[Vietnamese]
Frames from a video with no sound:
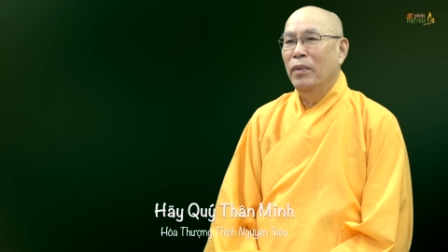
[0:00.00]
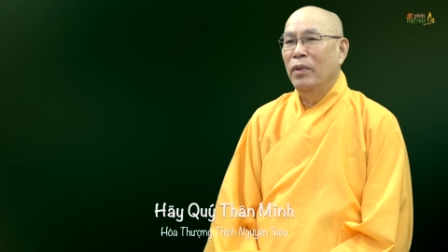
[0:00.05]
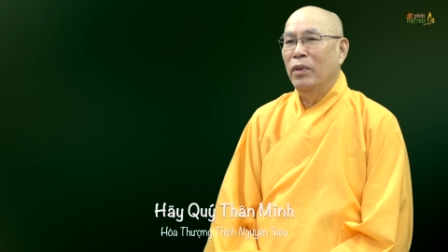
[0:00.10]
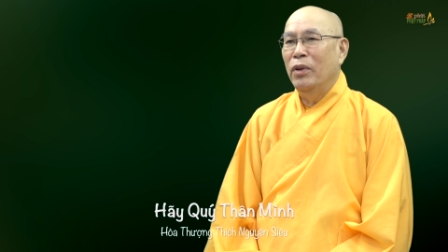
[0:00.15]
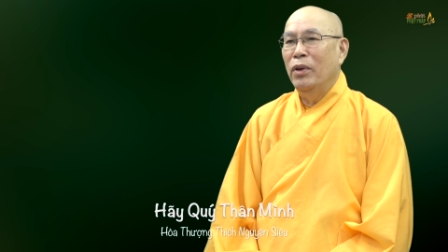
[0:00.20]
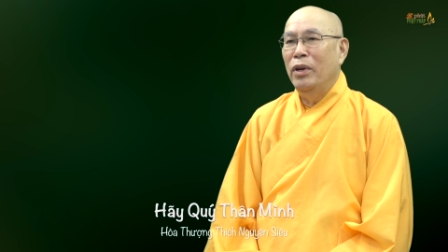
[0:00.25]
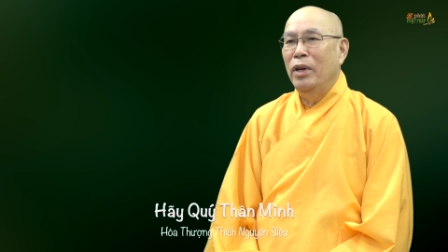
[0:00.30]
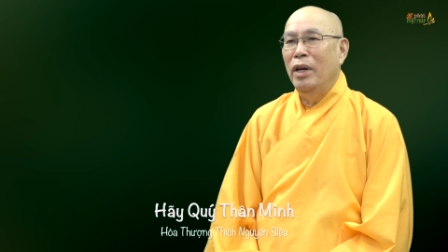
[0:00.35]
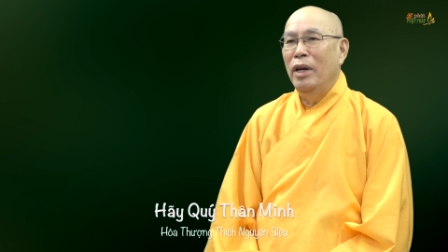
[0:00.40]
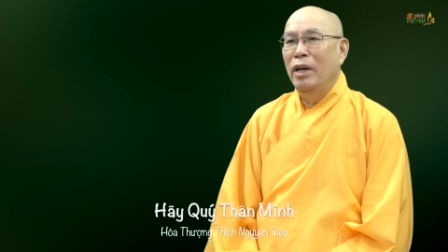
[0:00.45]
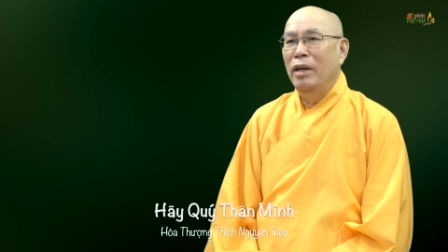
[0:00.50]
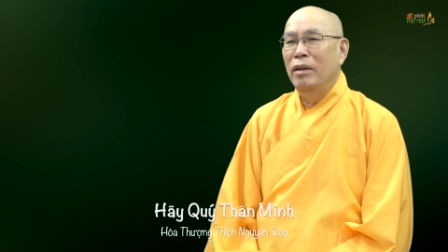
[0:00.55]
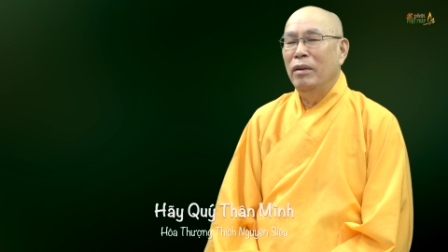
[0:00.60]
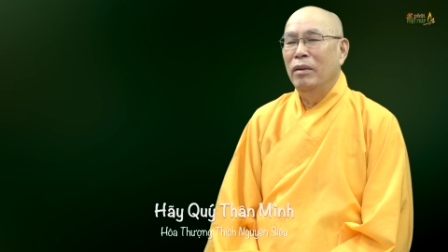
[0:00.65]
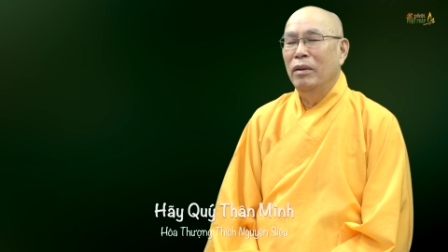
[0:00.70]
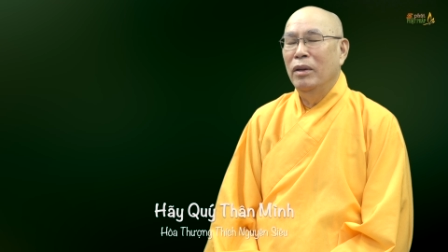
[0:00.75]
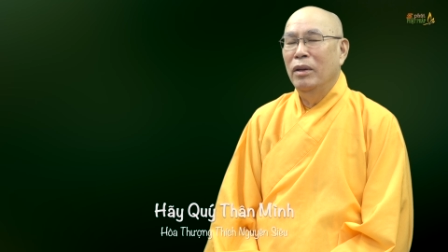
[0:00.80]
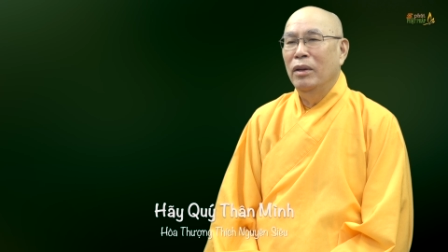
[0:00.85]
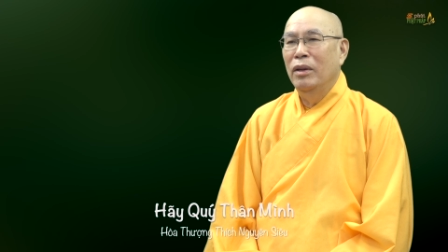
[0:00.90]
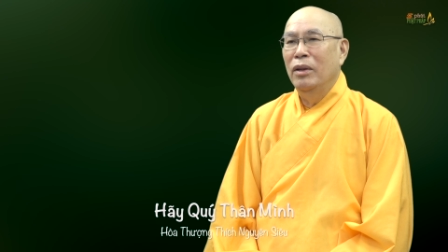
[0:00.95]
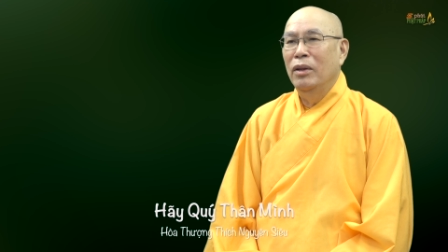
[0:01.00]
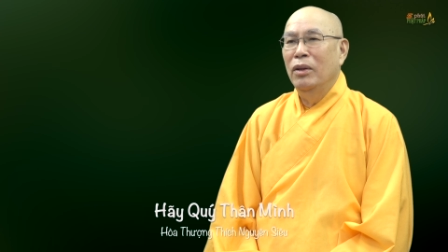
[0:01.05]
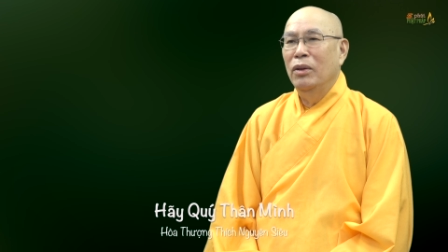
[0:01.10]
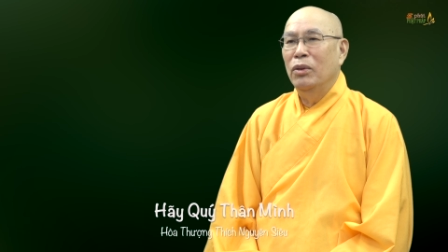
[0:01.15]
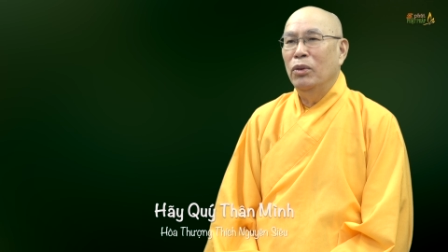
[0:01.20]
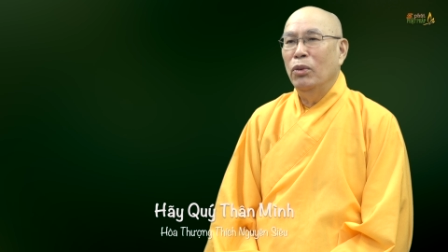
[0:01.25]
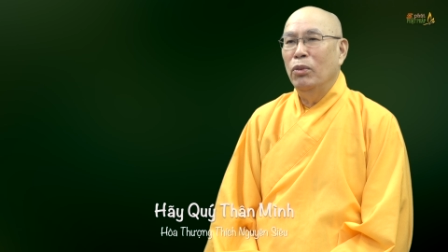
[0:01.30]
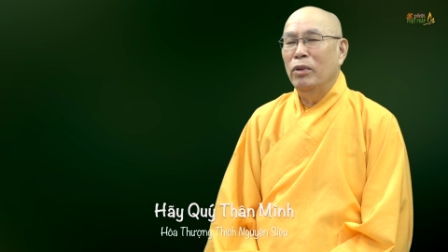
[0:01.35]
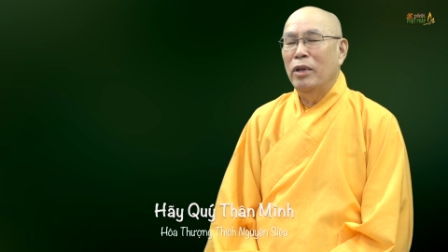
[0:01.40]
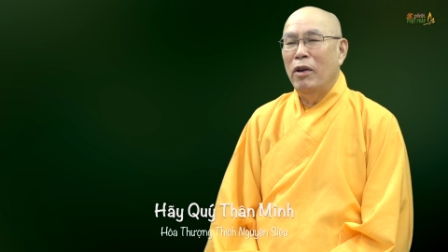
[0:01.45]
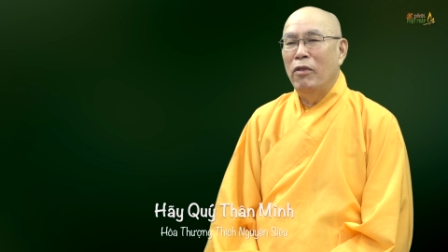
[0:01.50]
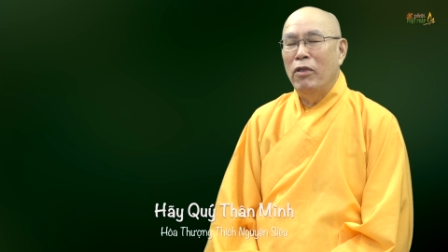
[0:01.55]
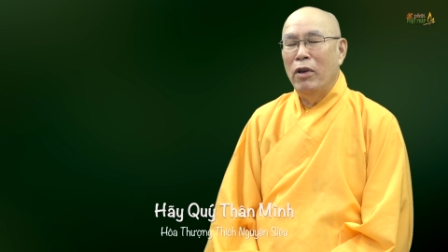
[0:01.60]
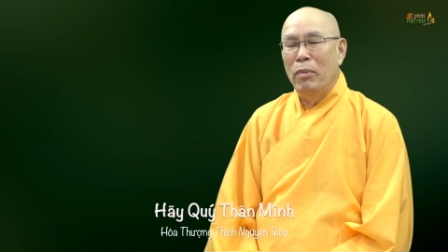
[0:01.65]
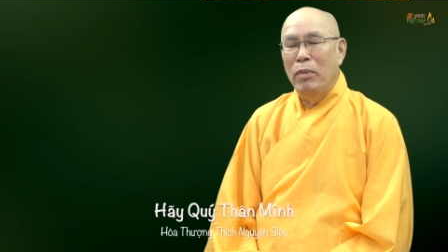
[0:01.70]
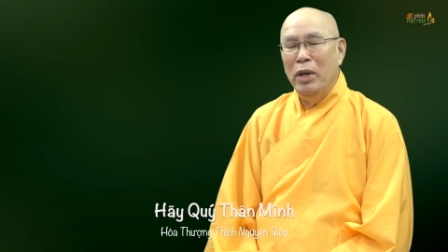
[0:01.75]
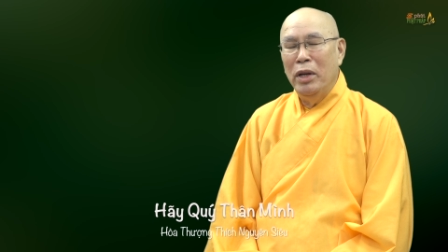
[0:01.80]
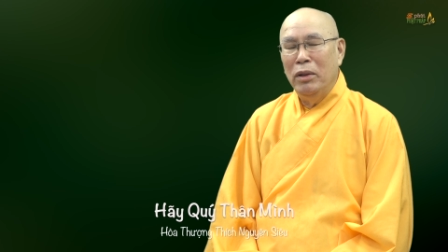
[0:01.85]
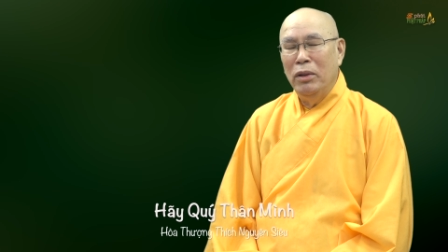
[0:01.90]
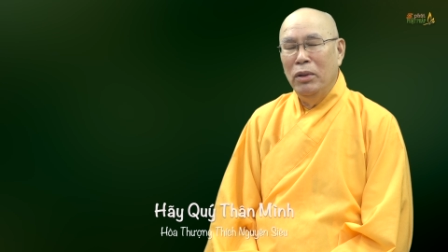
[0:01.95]
Cho nên chúng ta phải
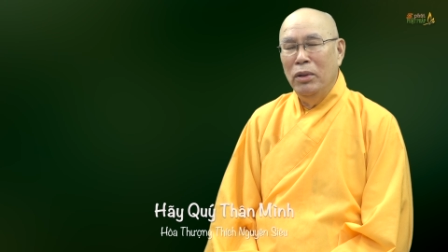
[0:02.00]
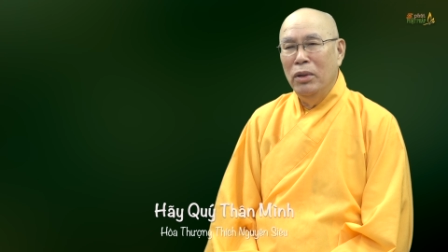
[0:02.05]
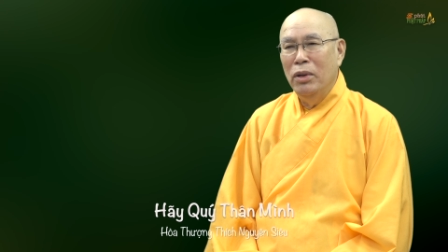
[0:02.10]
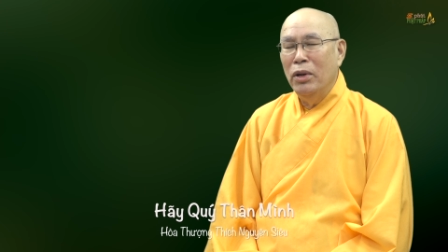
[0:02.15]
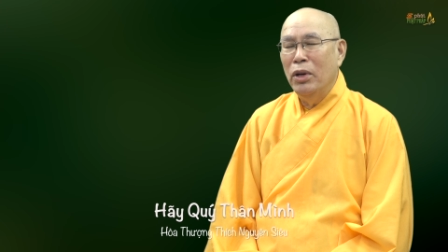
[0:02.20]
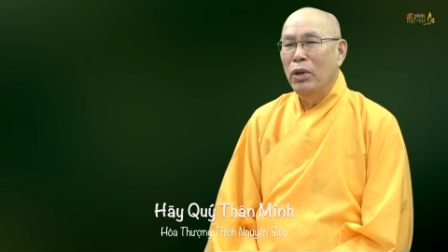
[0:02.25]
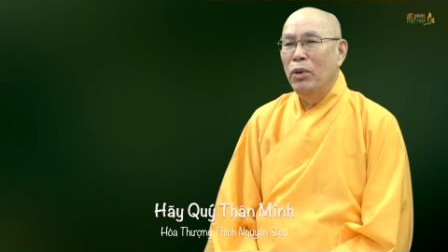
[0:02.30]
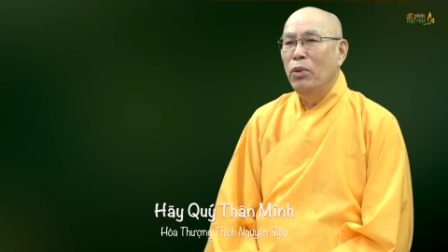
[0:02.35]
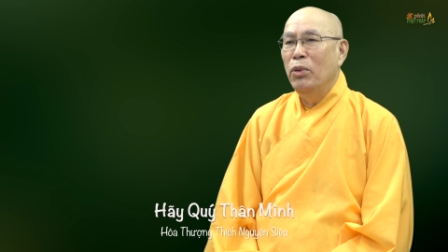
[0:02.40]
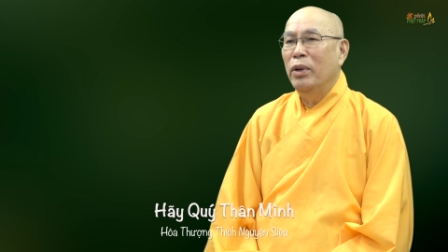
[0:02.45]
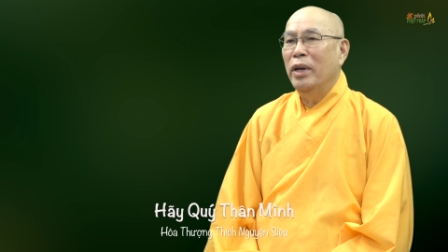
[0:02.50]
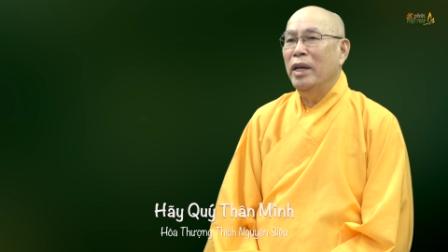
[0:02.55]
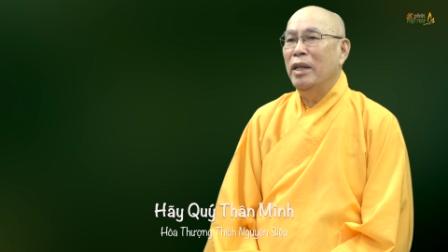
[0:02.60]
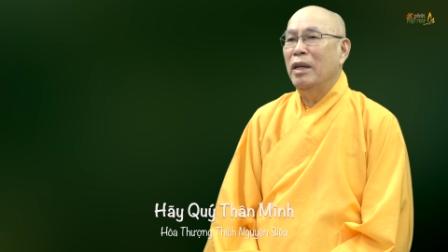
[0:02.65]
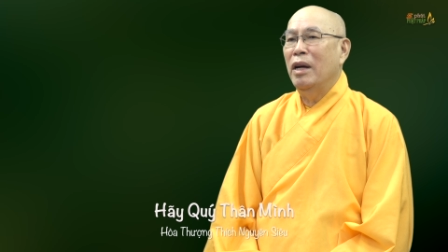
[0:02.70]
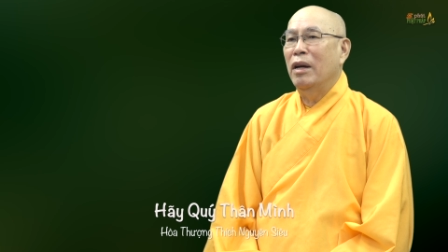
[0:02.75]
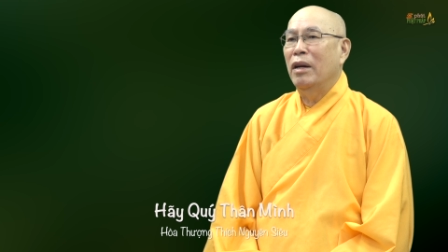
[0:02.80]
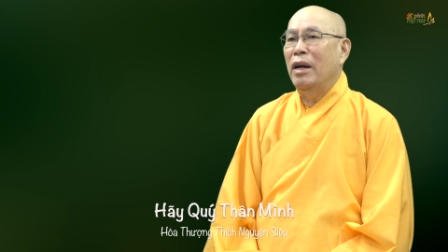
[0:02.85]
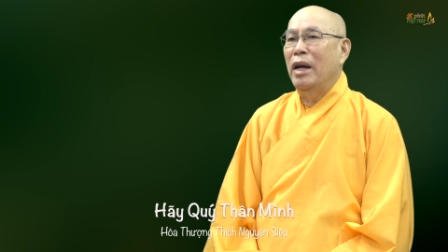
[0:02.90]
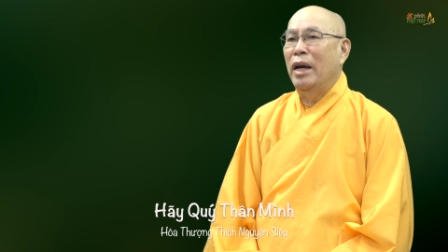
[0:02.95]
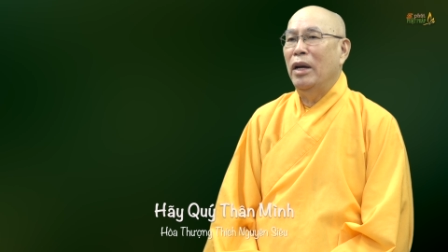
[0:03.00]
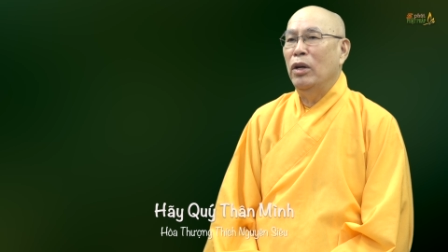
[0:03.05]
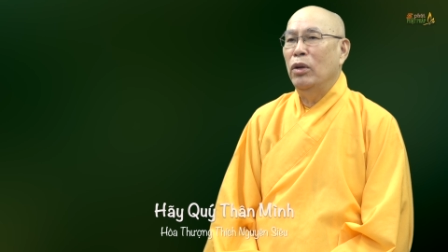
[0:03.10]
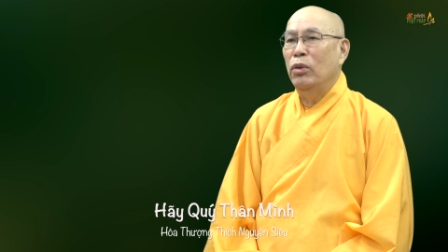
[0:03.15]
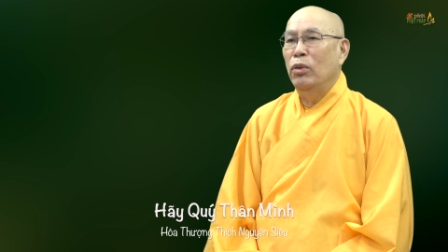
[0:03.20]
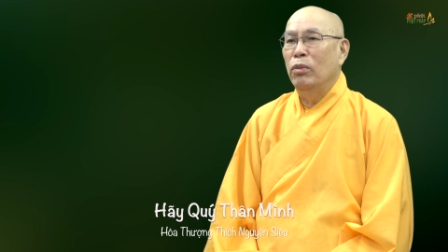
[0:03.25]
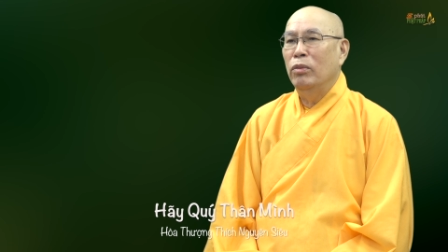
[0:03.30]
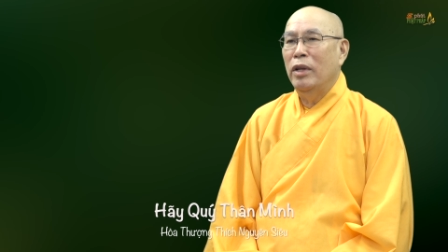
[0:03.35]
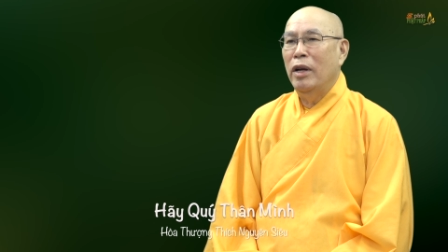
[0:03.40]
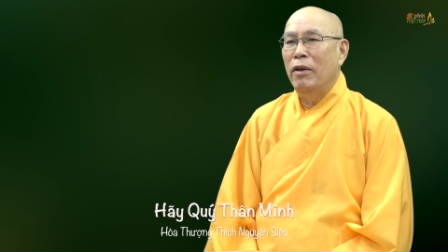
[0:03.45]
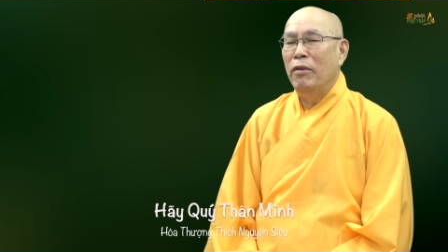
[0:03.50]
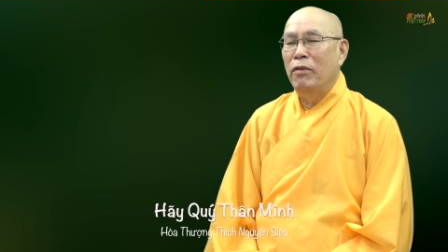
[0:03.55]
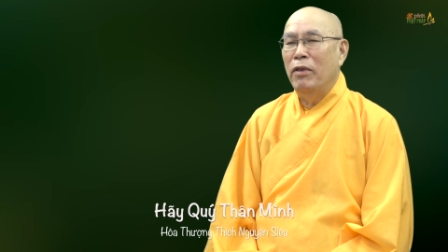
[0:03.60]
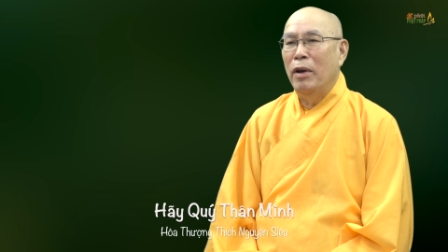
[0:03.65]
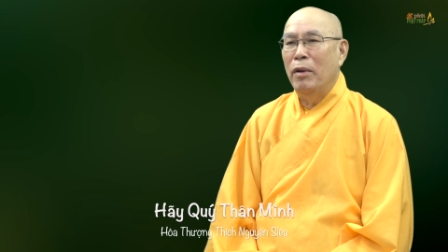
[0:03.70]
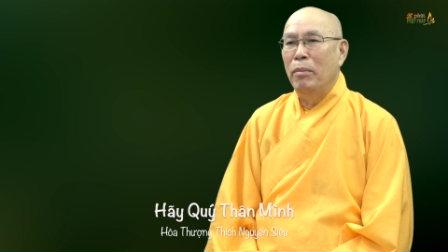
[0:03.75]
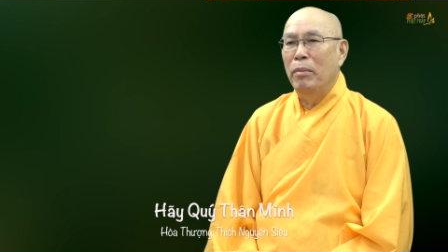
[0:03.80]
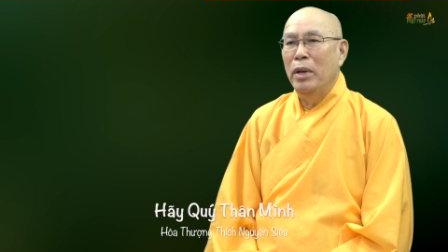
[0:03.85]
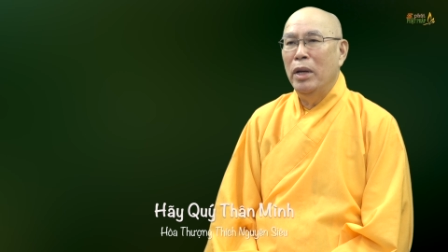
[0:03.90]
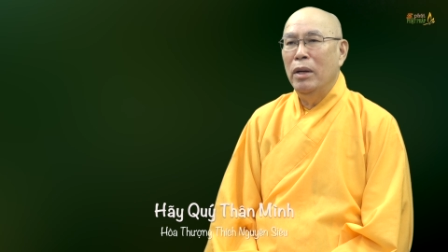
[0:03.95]
biết thương yêu cái thân này, chúng ta
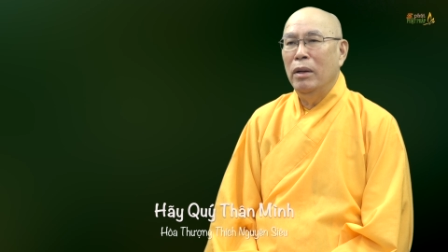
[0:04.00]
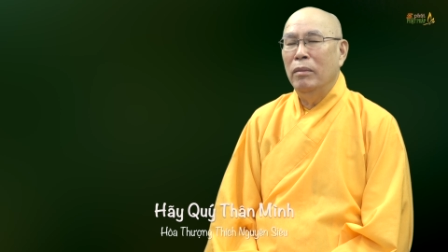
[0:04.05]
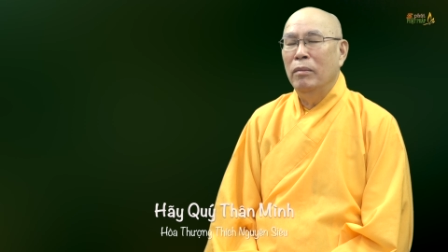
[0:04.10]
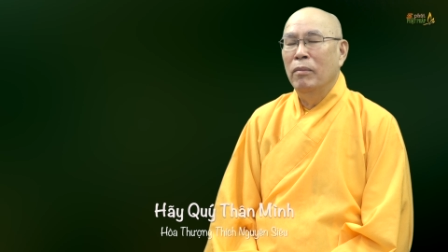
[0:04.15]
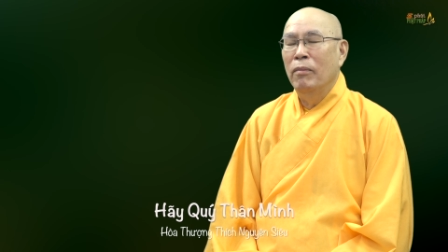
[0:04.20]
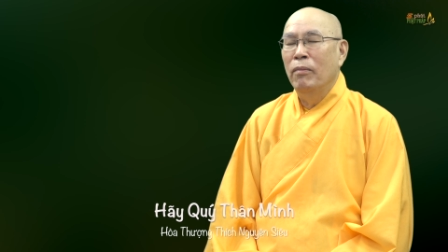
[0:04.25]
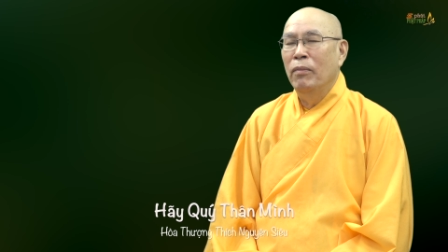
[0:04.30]
phải biết